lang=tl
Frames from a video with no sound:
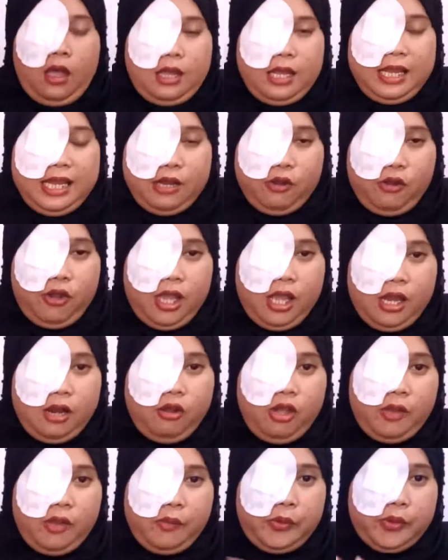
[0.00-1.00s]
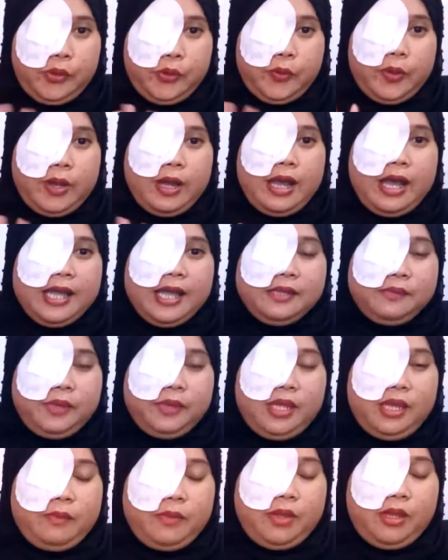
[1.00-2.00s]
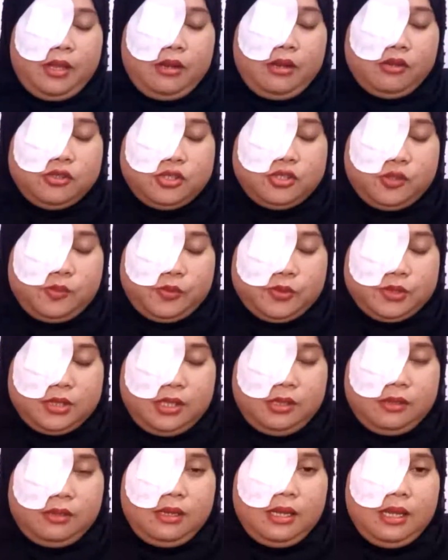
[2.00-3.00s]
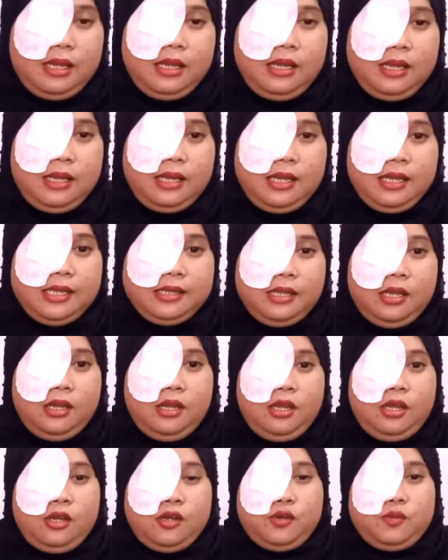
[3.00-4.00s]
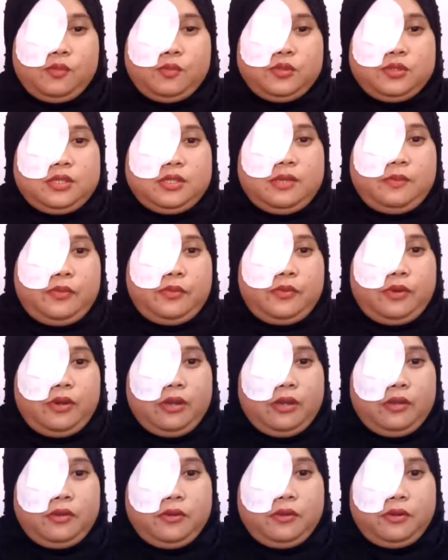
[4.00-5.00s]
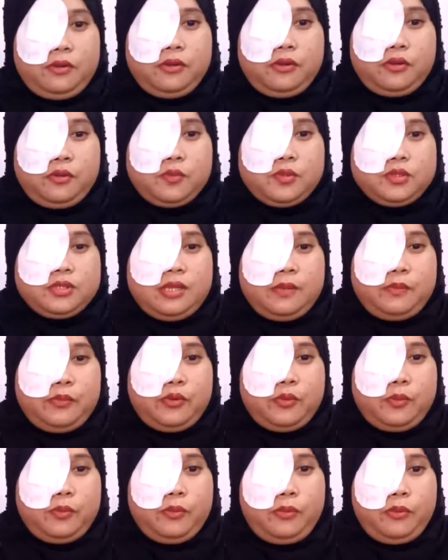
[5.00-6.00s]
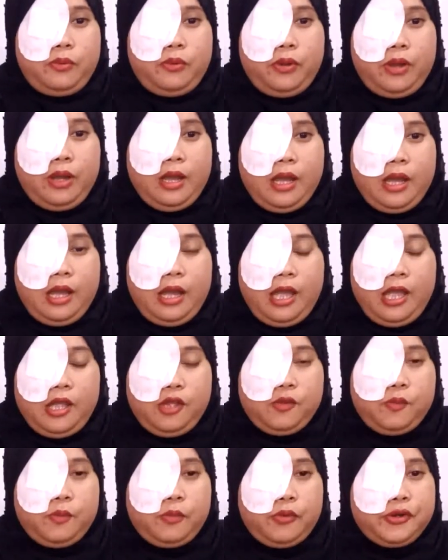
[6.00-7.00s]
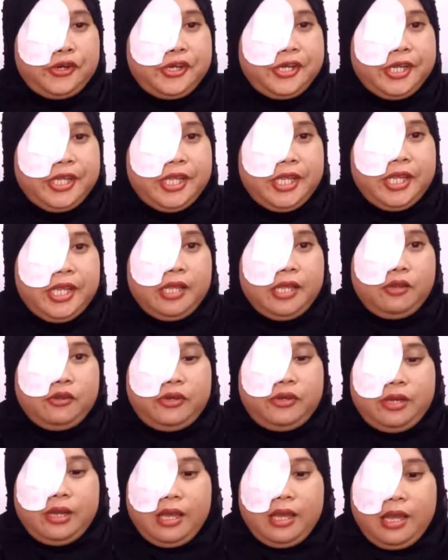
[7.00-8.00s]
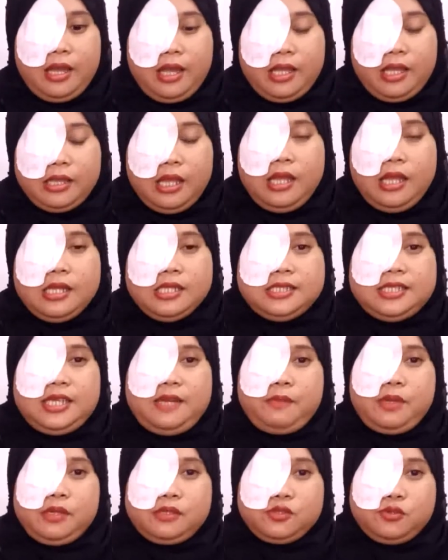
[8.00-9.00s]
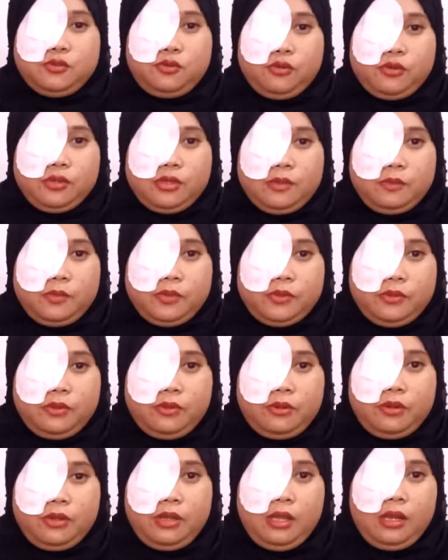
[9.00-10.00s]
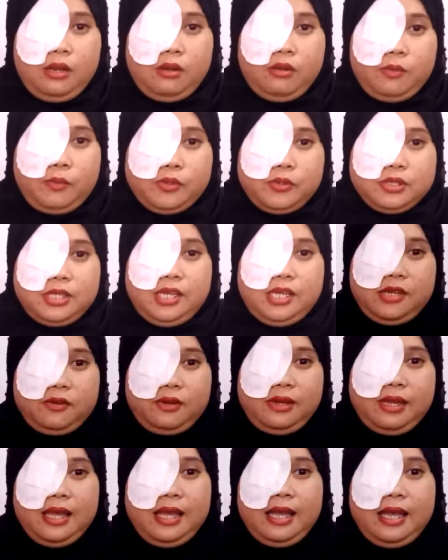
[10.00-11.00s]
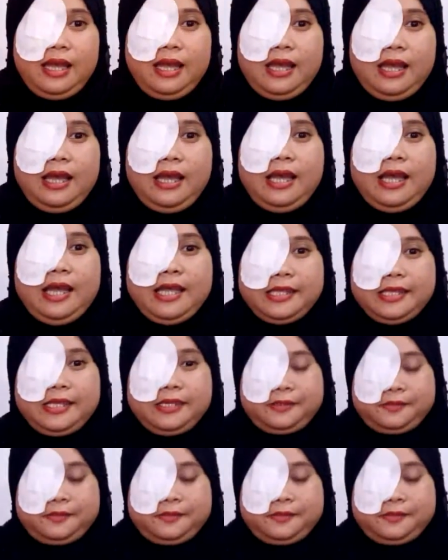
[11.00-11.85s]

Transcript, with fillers: Hello, hello everyone. Mega mega load po sa inyong lahat. Kumusta po kayo? Kumusta pong buhay? Good morning, good night. San mang sulok ng mundo, hello po sa inyong lahat.